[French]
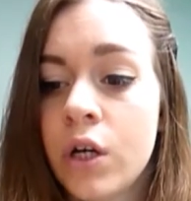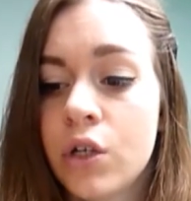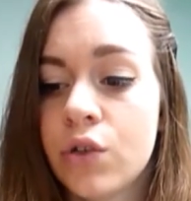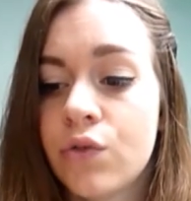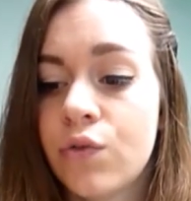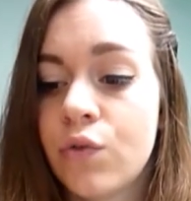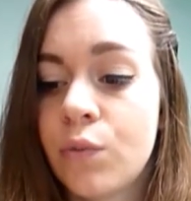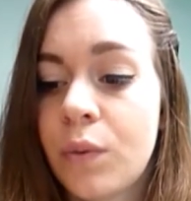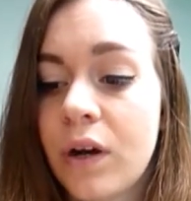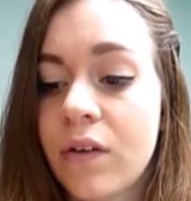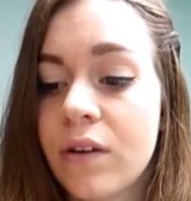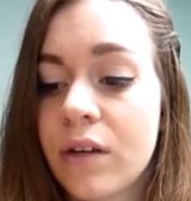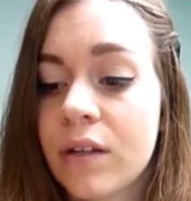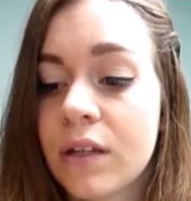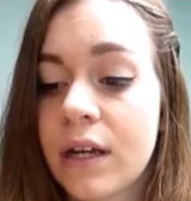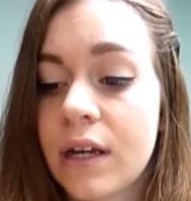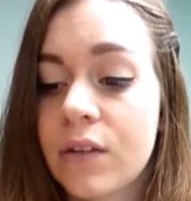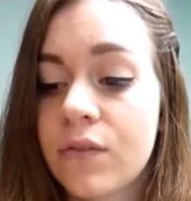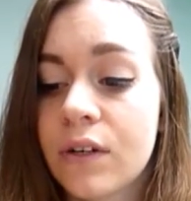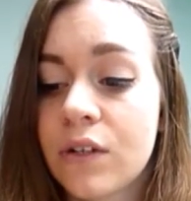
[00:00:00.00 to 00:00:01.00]
Je vous
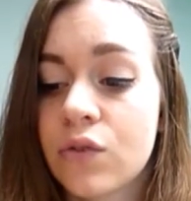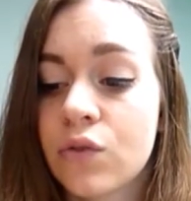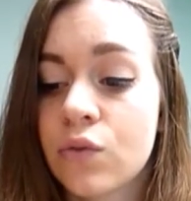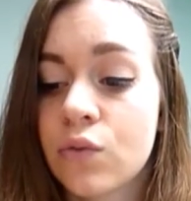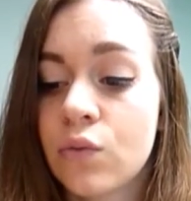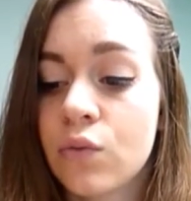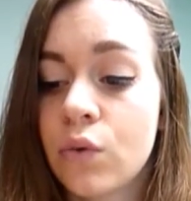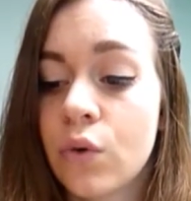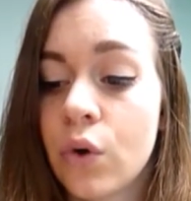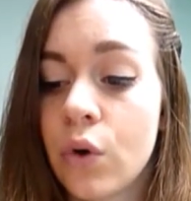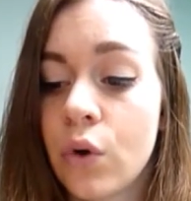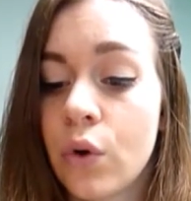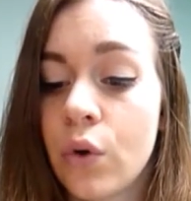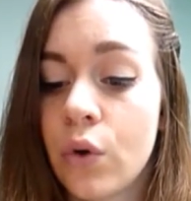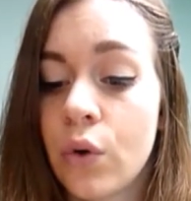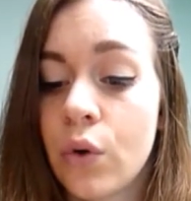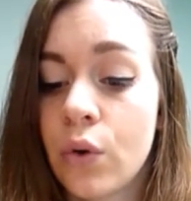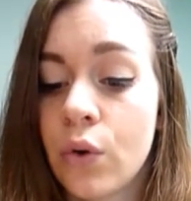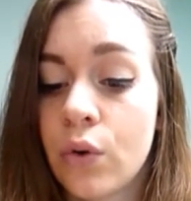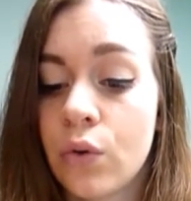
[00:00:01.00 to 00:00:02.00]
préviendrai de toute façon,
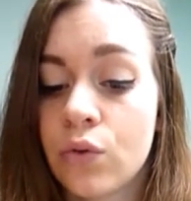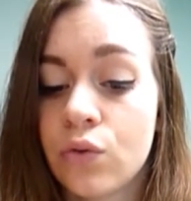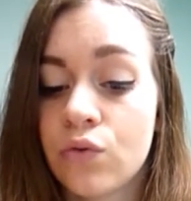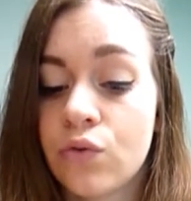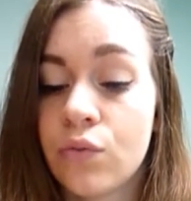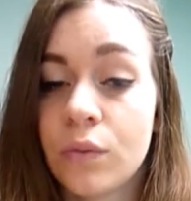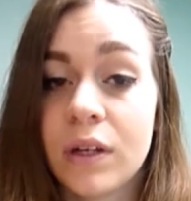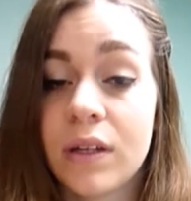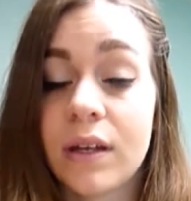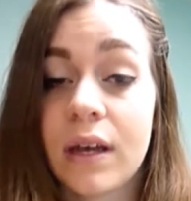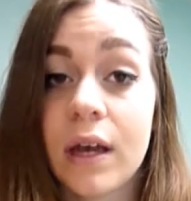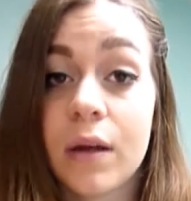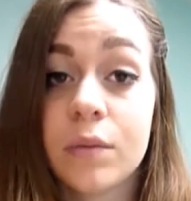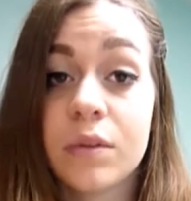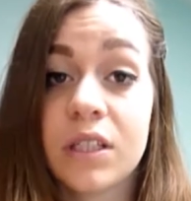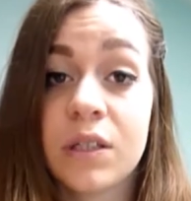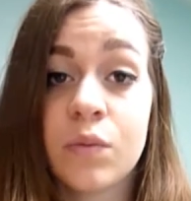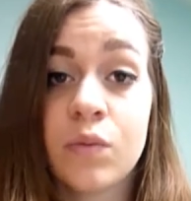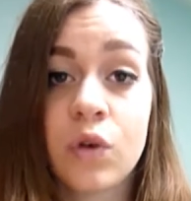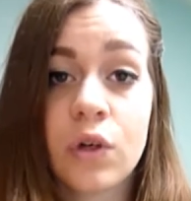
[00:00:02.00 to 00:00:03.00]
euh, je vous mettrai un
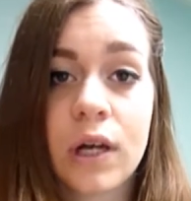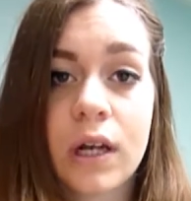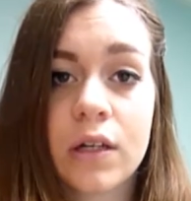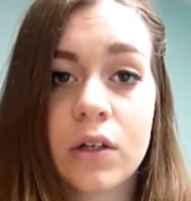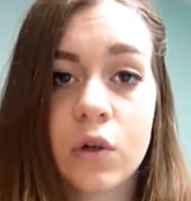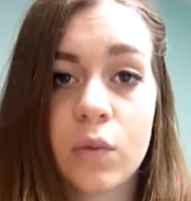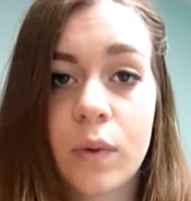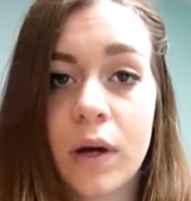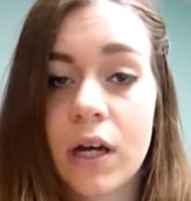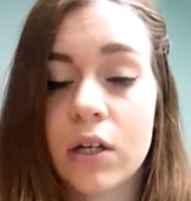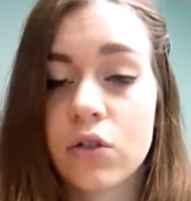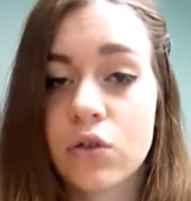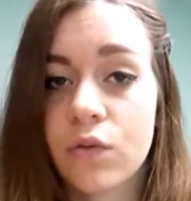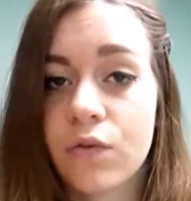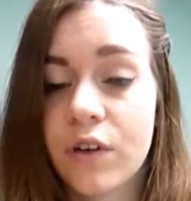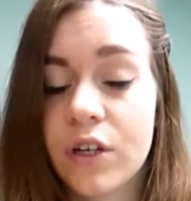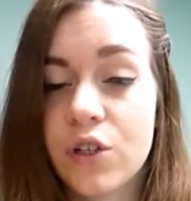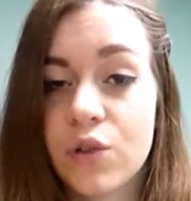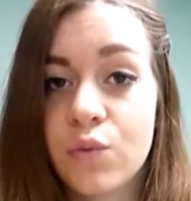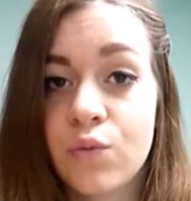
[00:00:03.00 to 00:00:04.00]
petit mot quelque part sur
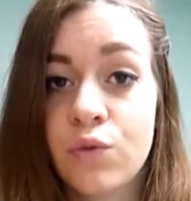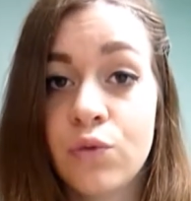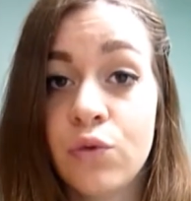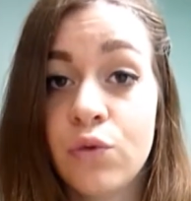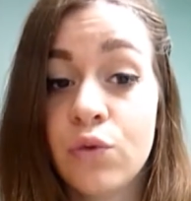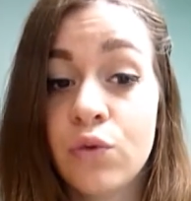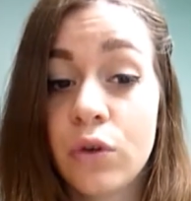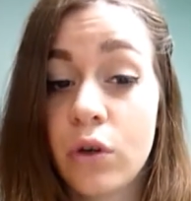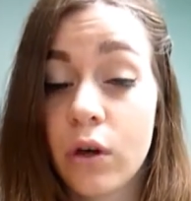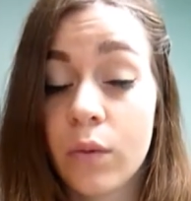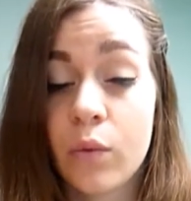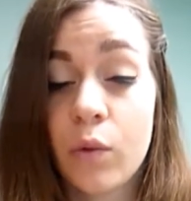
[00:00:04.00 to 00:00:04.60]
Facebook, un